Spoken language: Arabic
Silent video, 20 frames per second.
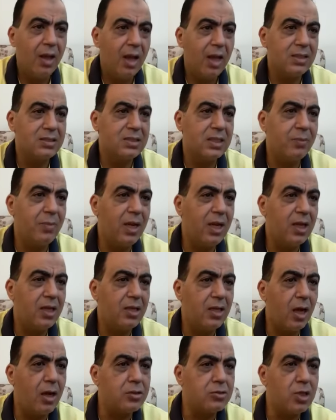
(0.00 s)

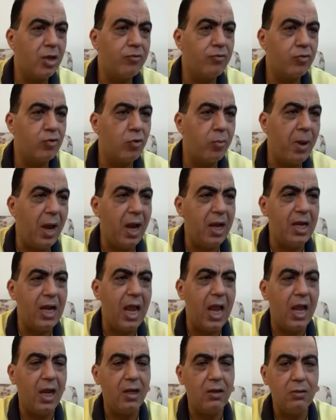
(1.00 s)
الزمالك يخطف رباعي
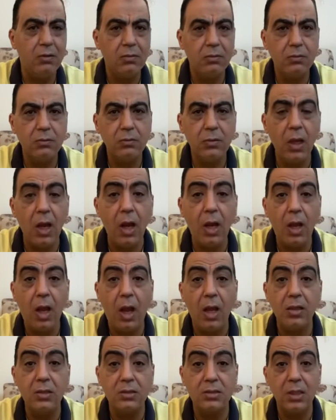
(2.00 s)
الاهلي
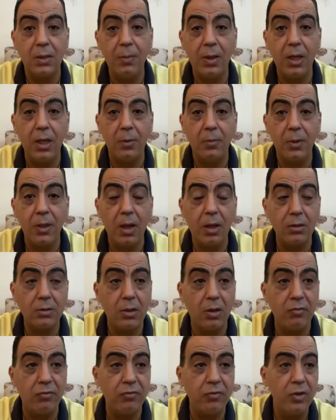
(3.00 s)
الحق الزمالك
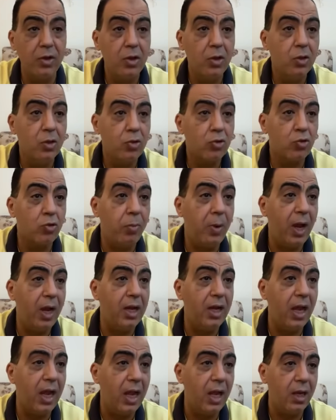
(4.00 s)
بيخطف رباعي
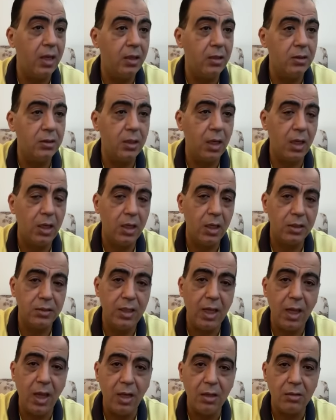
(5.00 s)
الاهلي قال
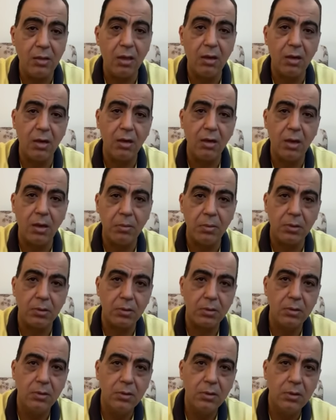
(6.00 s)
دخلت اقرا الخبر
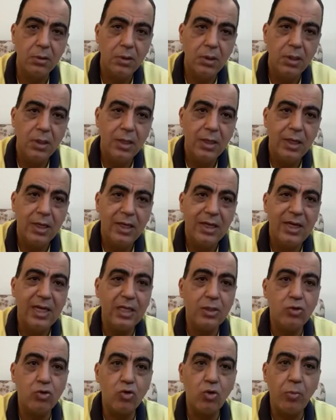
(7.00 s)

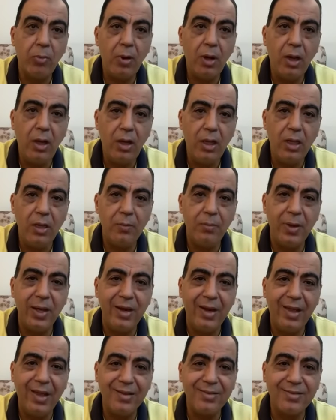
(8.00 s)
لقيت رباعي
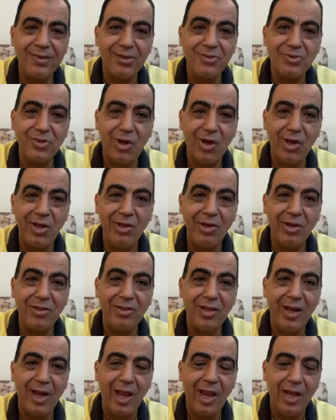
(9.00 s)
بنات طائره
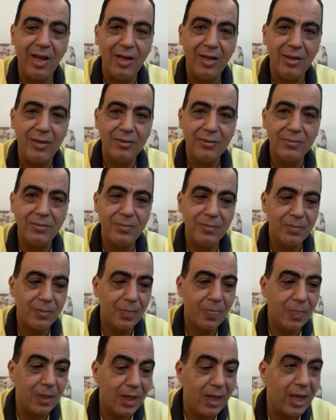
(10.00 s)
الاهلي
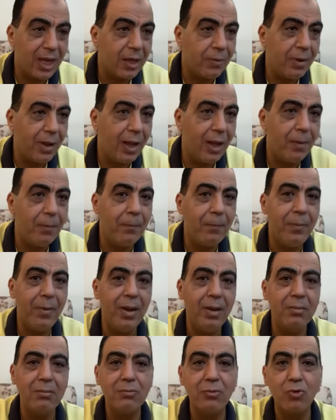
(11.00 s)
ايه يا جماعه
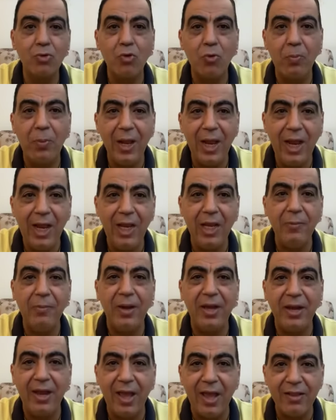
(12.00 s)
رباعي
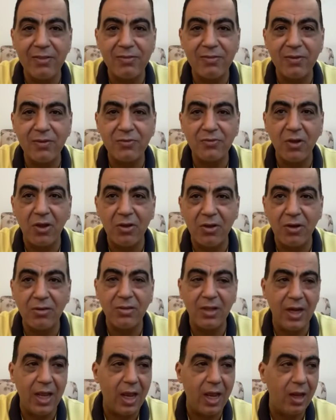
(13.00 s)
بنات طائره
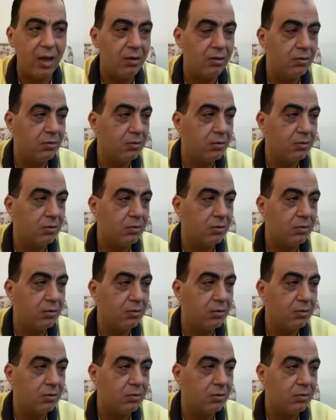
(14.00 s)
الاهلي